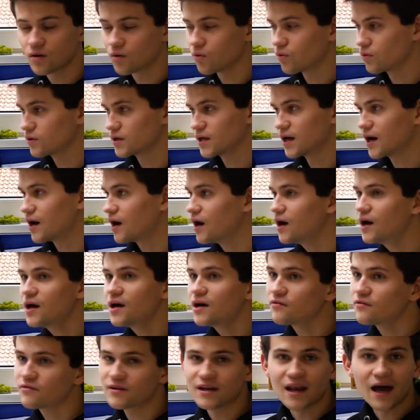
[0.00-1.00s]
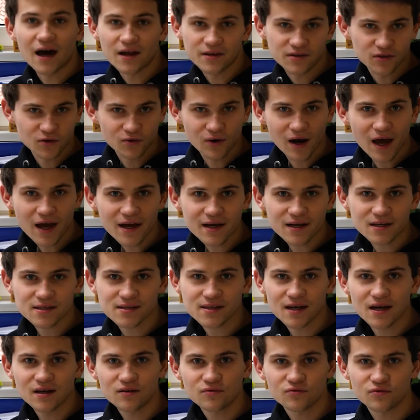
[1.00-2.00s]
oder wir laden die
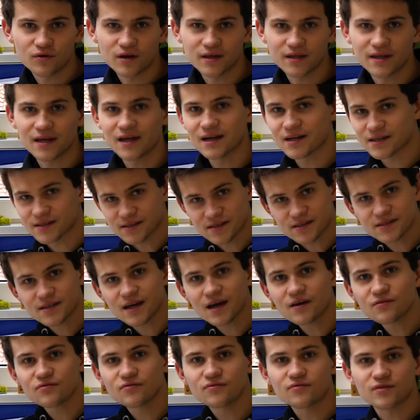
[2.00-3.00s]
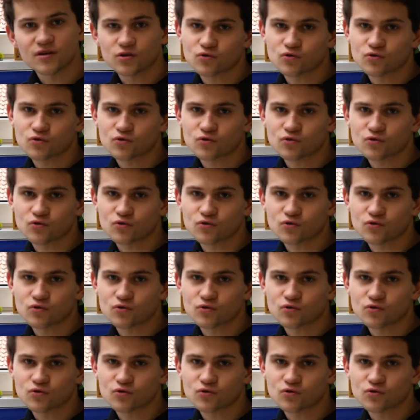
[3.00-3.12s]
Julikas ein für ein jährliches Treffen,